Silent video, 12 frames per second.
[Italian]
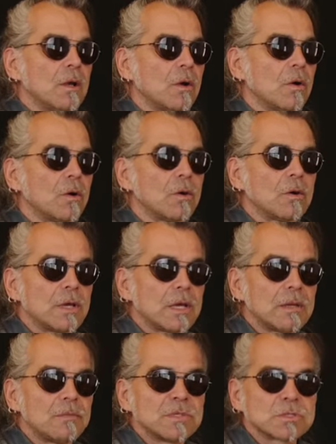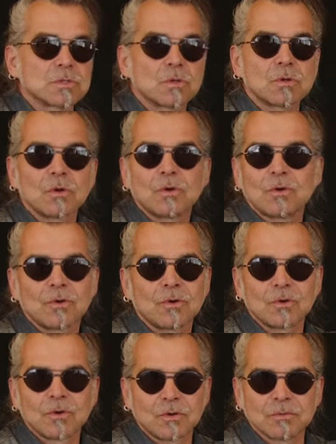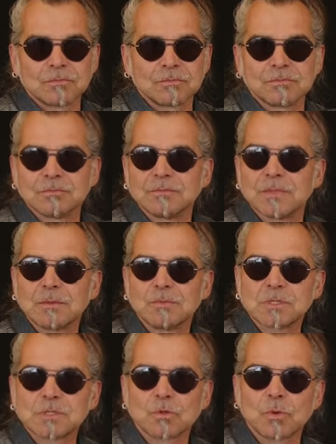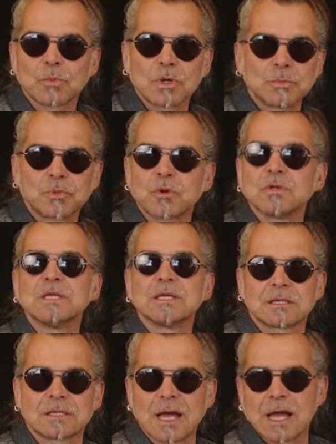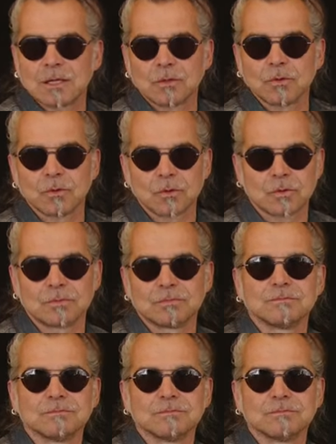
oh, e, mi sono, mm, e mi sono poi proiettato